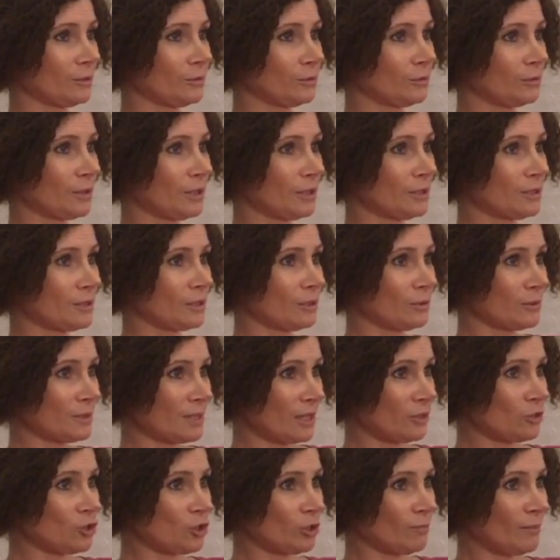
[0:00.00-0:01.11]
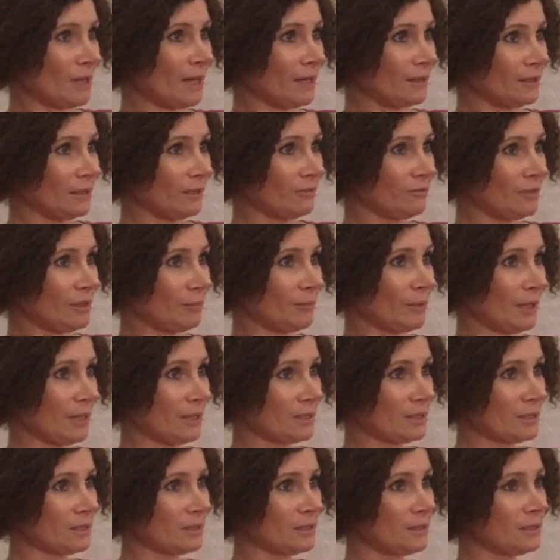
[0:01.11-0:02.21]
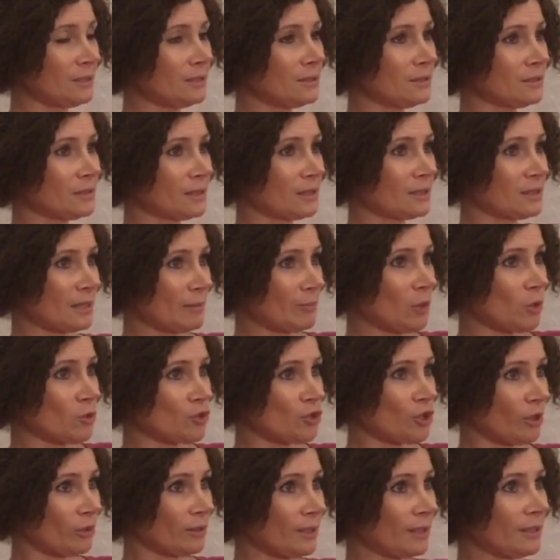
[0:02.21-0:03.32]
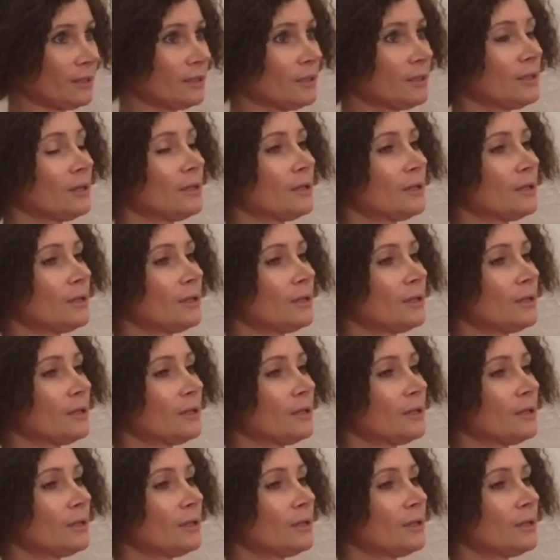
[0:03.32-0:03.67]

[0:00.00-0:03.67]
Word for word: które są zatrzymane w depresji, za, zamrożone,